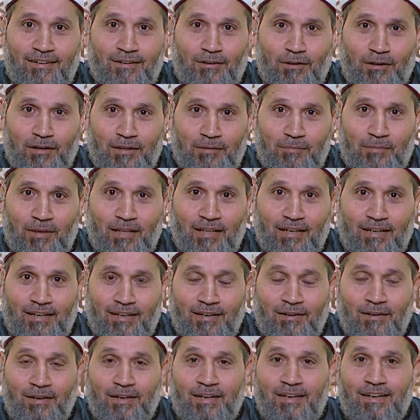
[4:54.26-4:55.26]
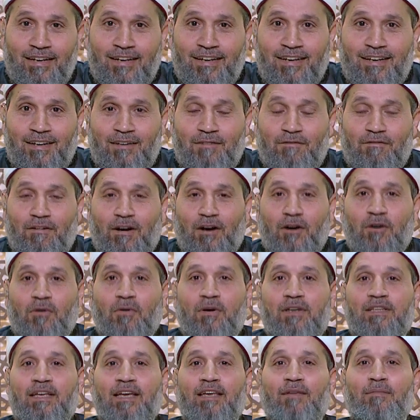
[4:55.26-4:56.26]
واخد بالك
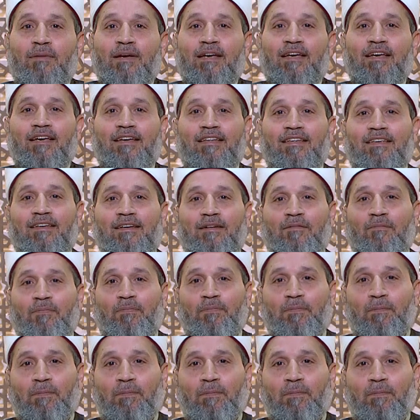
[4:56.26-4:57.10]
فهو دايما كده